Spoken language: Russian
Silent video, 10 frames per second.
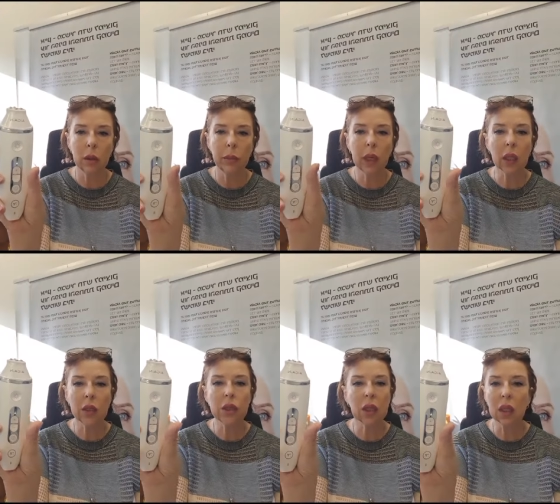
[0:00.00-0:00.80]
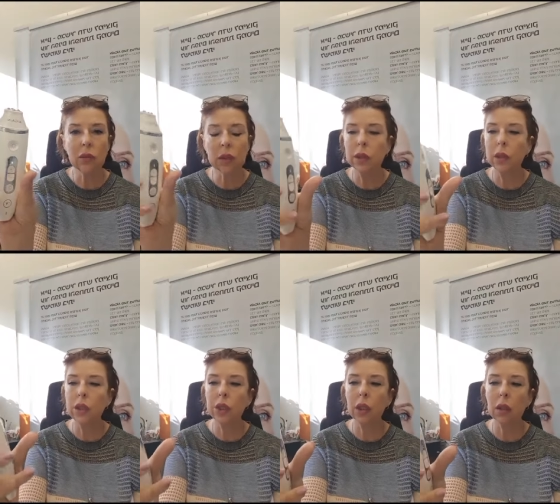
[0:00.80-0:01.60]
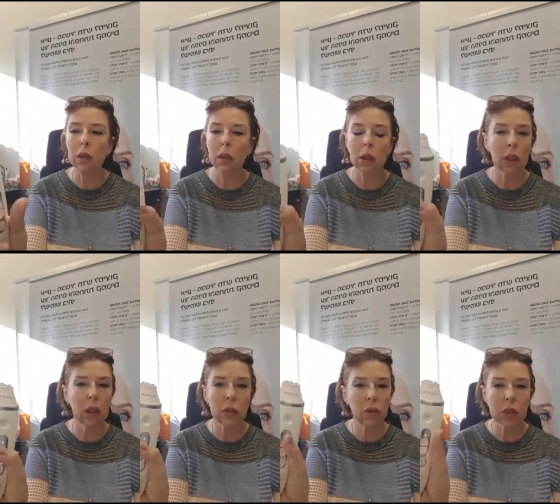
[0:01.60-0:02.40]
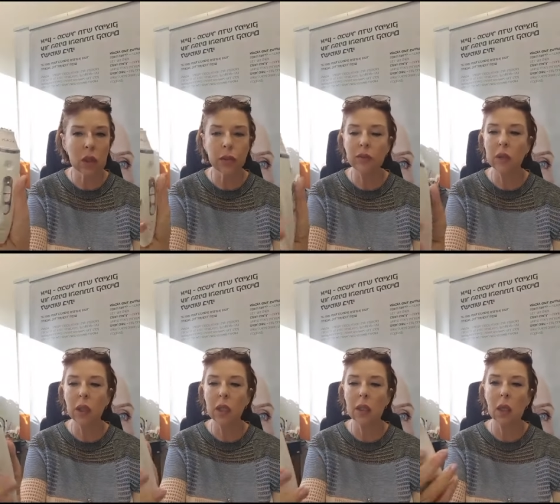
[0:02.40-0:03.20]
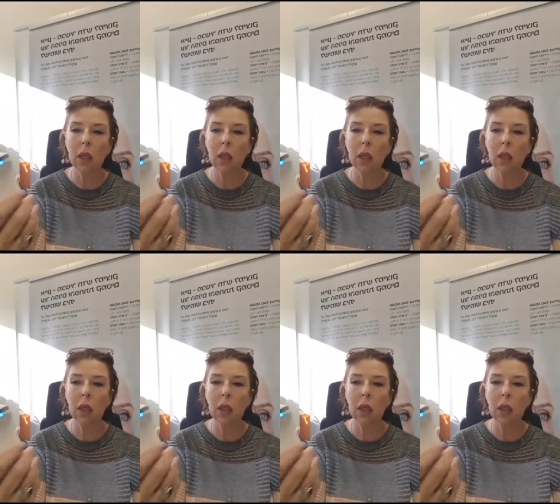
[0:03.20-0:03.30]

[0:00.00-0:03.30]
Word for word: Пока начинаем с единички, не надо мощность повышать.